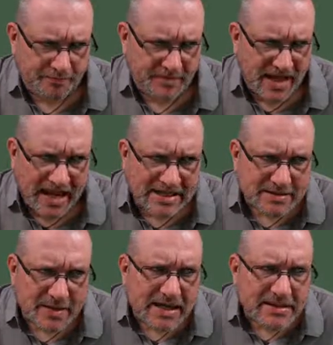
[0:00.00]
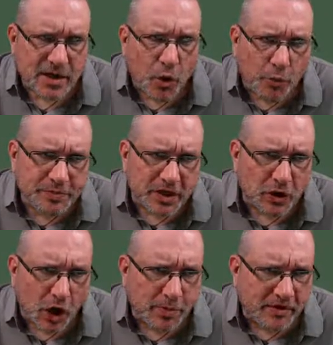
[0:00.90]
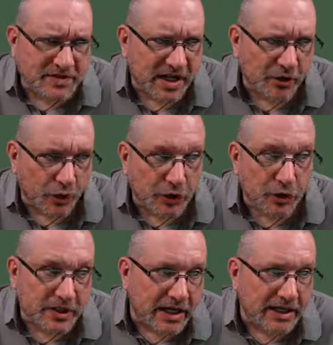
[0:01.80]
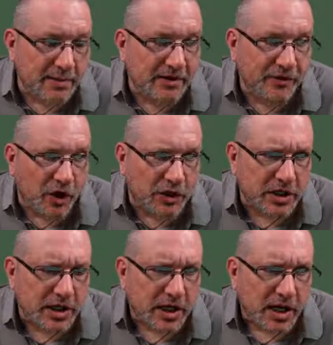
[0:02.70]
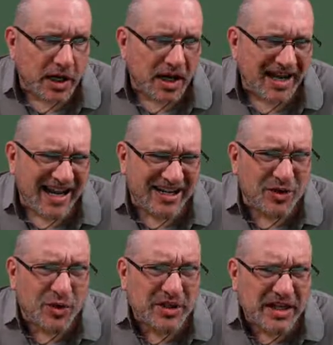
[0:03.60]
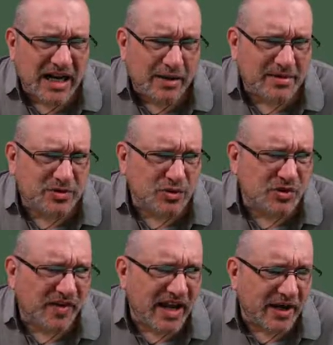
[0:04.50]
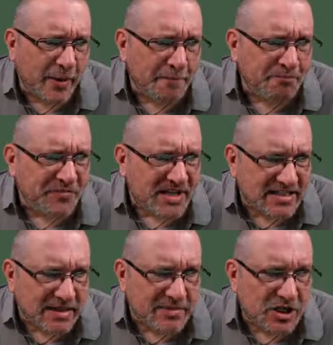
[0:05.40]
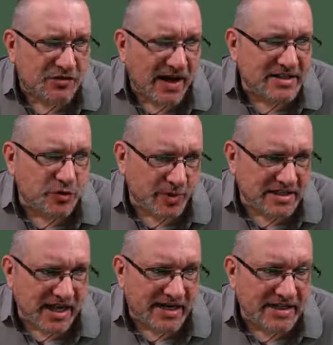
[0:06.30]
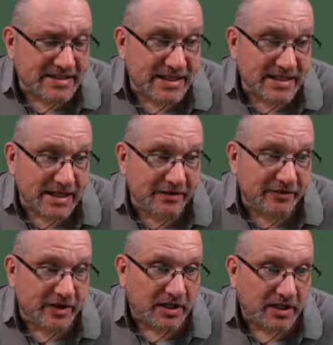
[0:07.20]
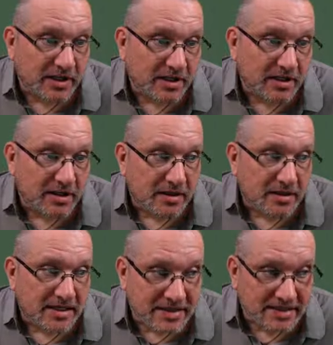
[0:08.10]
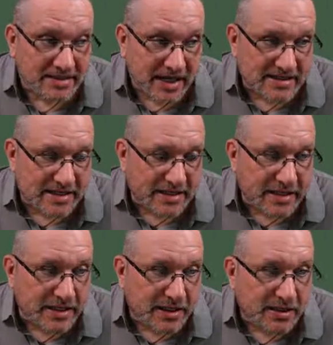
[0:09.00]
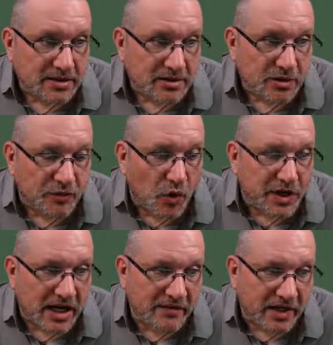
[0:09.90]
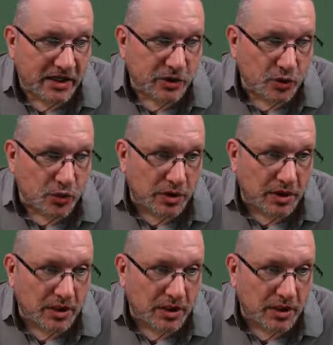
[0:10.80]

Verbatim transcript: Der Hexenmeister hob den Korb auf seinen Rücken und ging damit fort. Er drückte ihn aber so schwer, dass ihm der Schweiß über das Angesicht lief. Da setzte er sich nieder und wollte ein wenig ruhen.